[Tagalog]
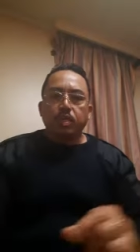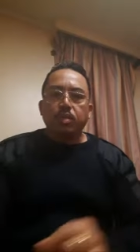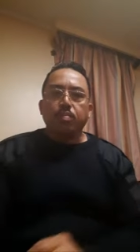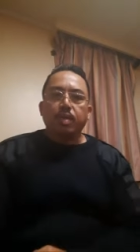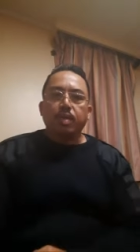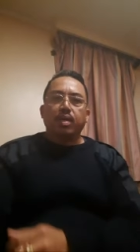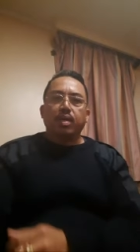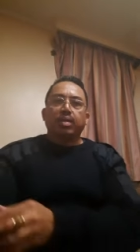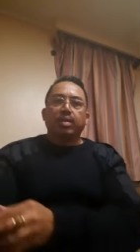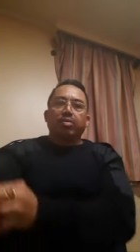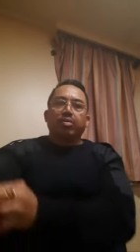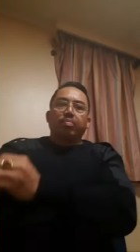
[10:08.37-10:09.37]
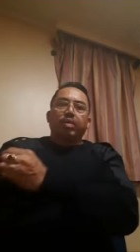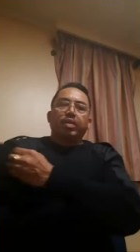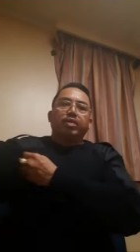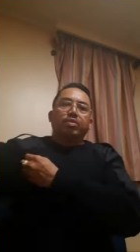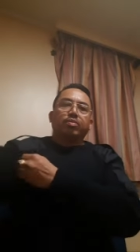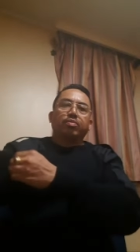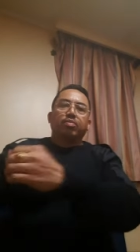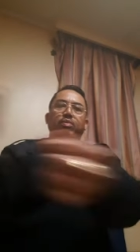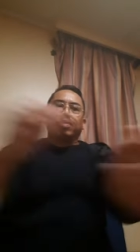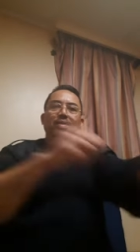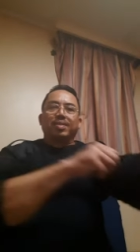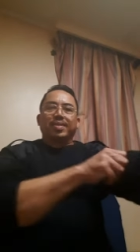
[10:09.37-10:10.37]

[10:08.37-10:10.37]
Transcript: na kayo mga idol, medyo